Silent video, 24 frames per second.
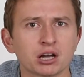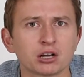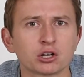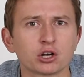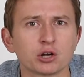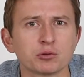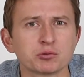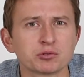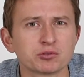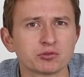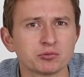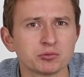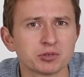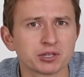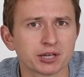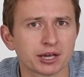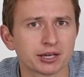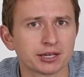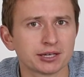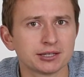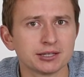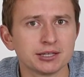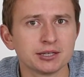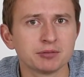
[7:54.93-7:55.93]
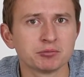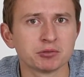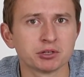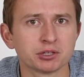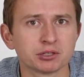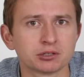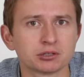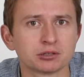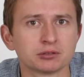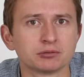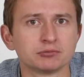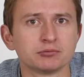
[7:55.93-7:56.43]
kommt es für mich eigentlich nie
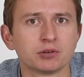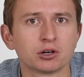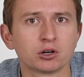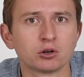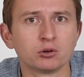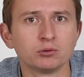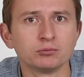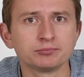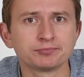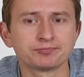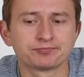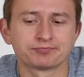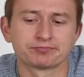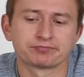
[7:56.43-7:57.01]
mit. Warum?